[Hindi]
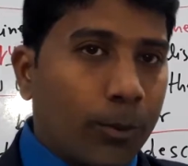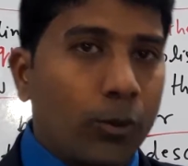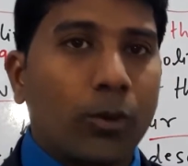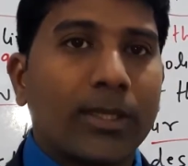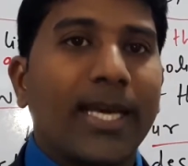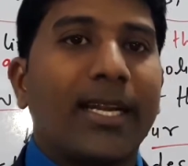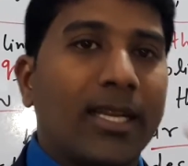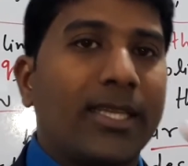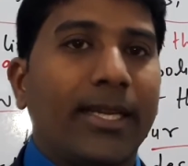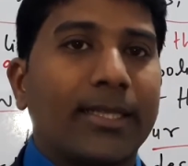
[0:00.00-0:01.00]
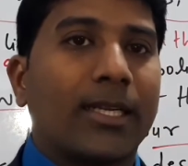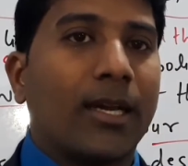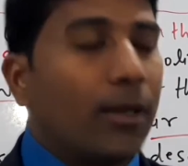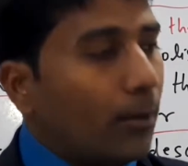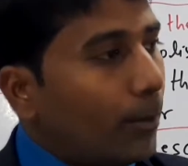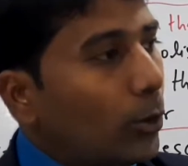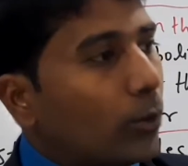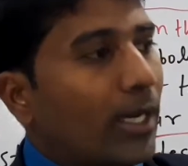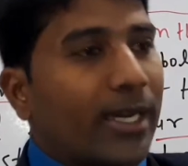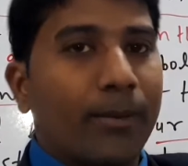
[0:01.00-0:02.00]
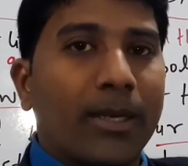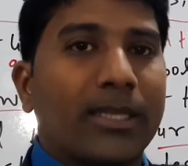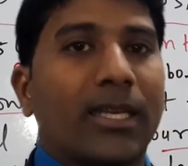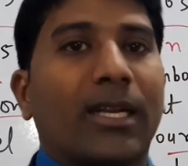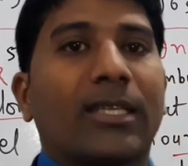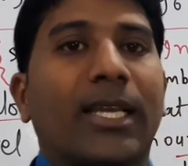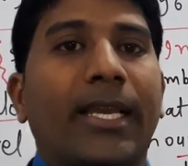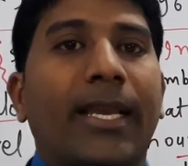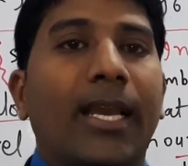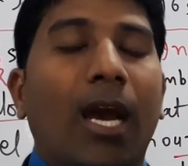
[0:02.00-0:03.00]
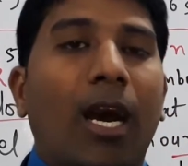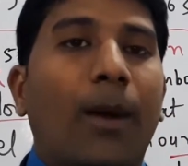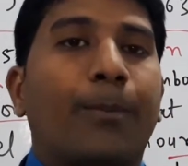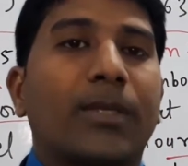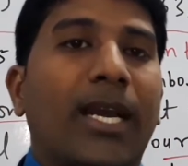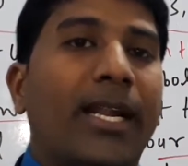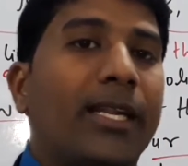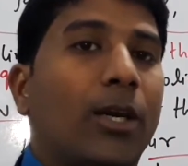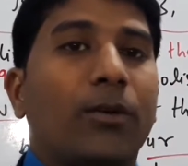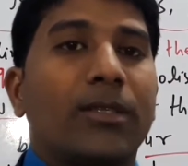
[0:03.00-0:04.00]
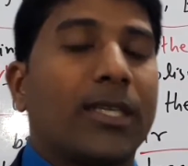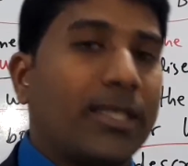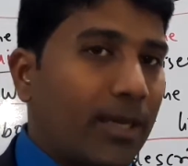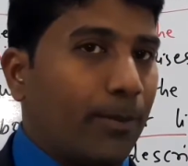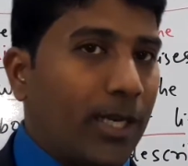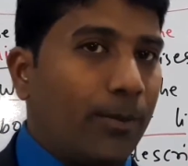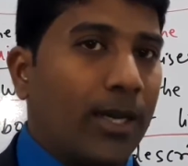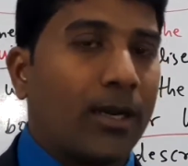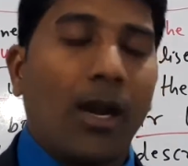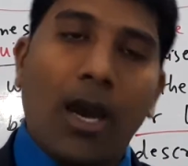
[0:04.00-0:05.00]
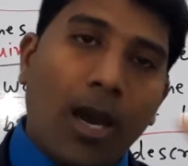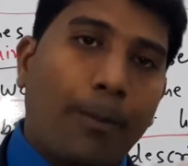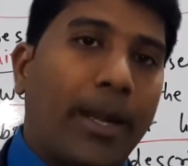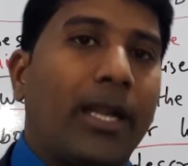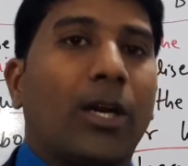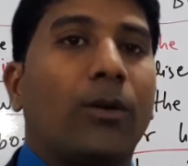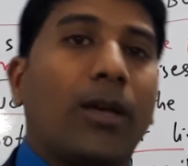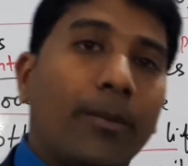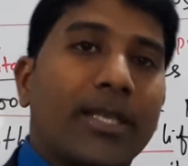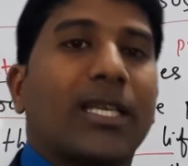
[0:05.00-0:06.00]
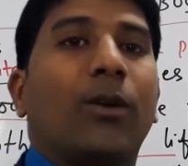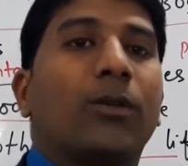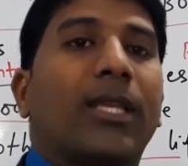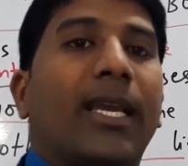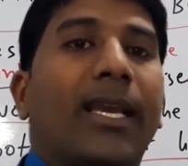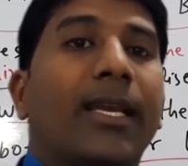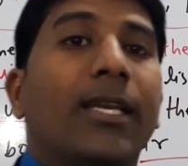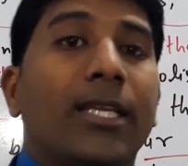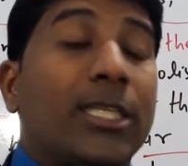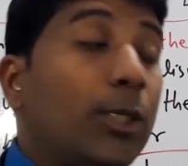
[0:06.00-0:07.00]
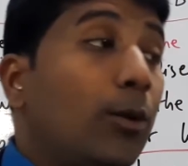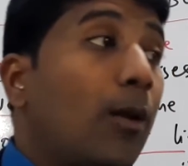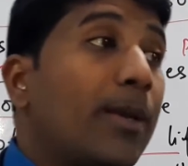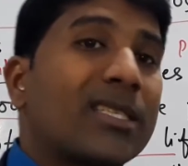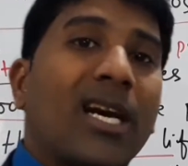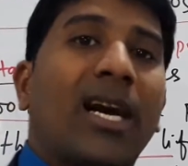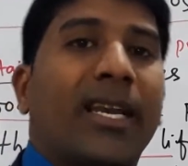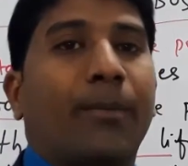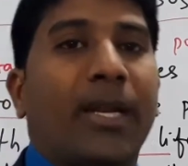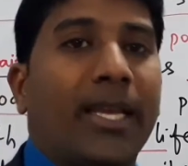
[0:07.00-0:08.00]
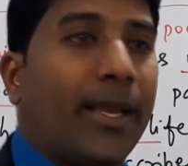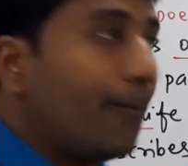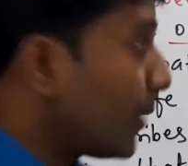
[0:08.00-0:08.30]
ब्रूक होता है नदी की तरह बिल्कुल आगे बढ़ते रहना चाहिए अप्स एंड डाउन्स इज ए एवरीवेयर अप एंड डाउन हमेशा होते हैं जीवन हमेशा आगे बढ़िए